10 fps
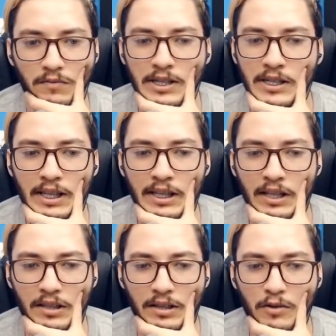Vai adiantar
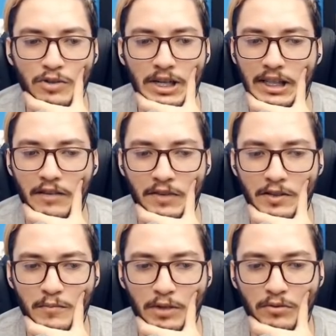nada, né? Um de cada
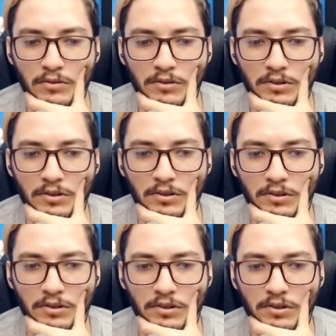vez o bagulho.
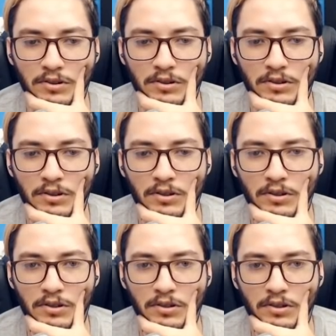
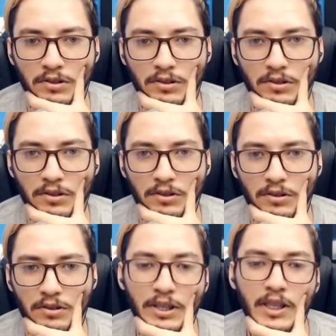Faleceu.
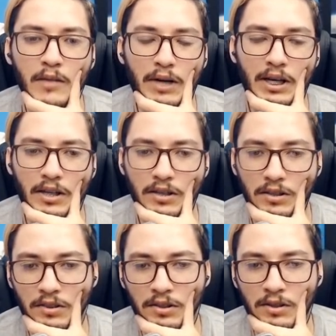Ih, mané.
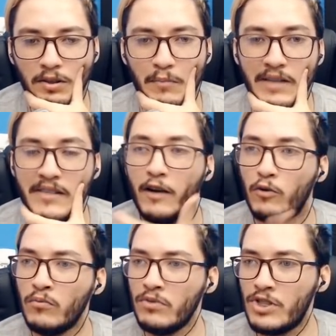Mas é
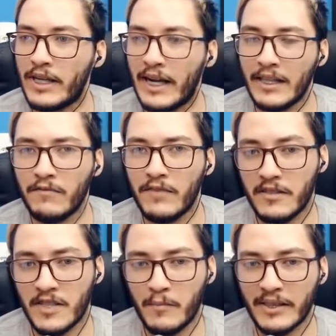um de cada vez.
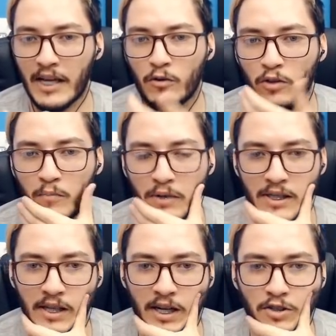Ele já me atacou, ele não pode
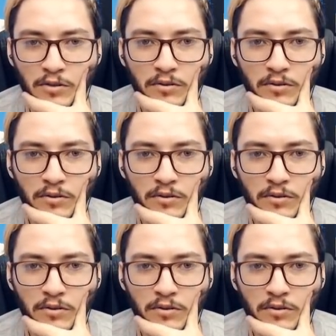atacar de